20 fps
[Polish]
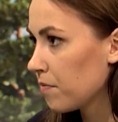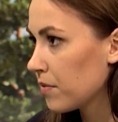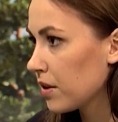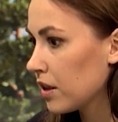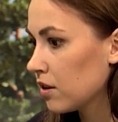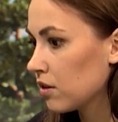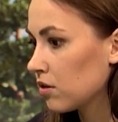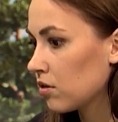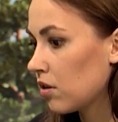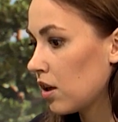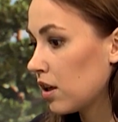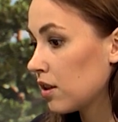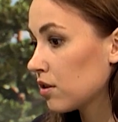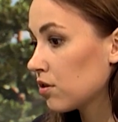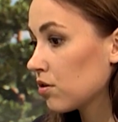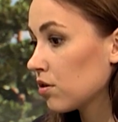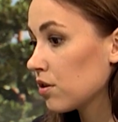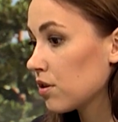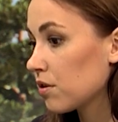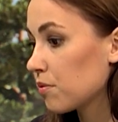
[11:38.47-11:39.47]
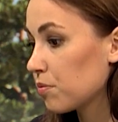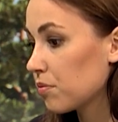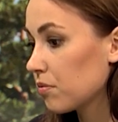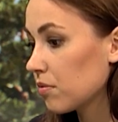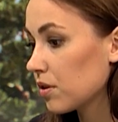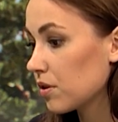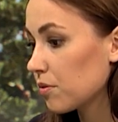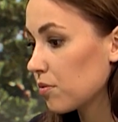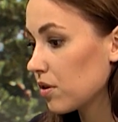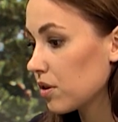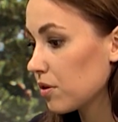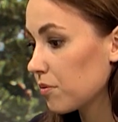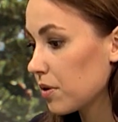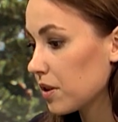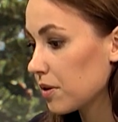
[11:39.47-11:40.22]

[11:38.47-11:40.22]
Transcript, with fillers: Mhm. No ale to jest z mojej